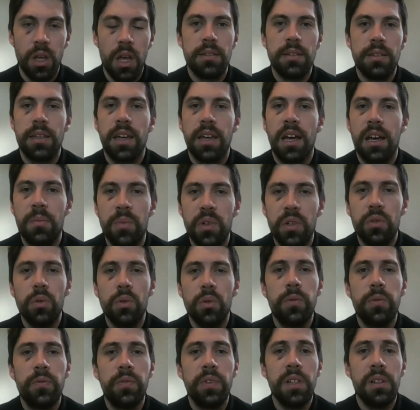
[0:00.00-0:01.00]
Sie haben so
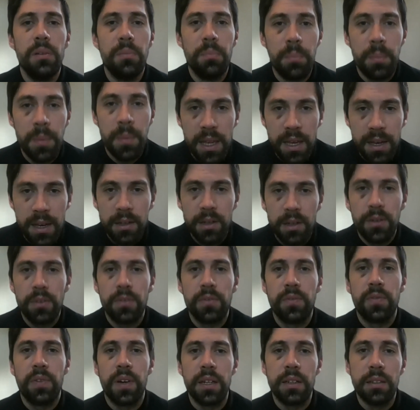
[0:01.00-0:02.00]
viel mehr
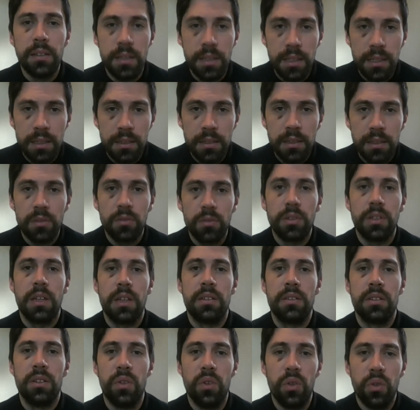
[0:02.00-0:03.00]
verdient und
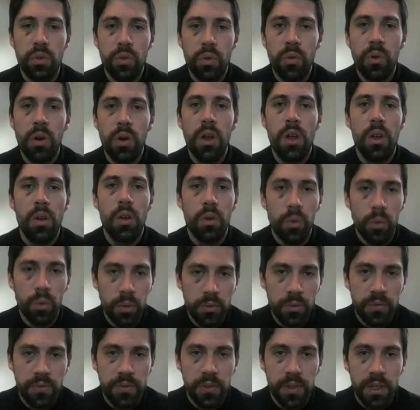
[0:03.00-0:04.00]
es ist so
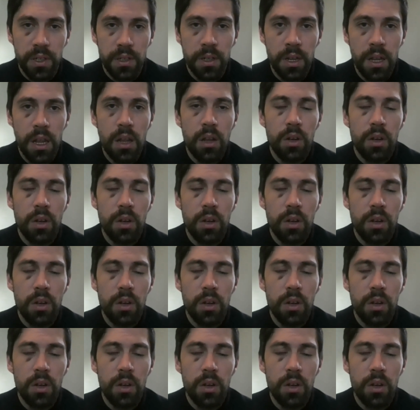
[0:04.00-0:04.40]
unfair.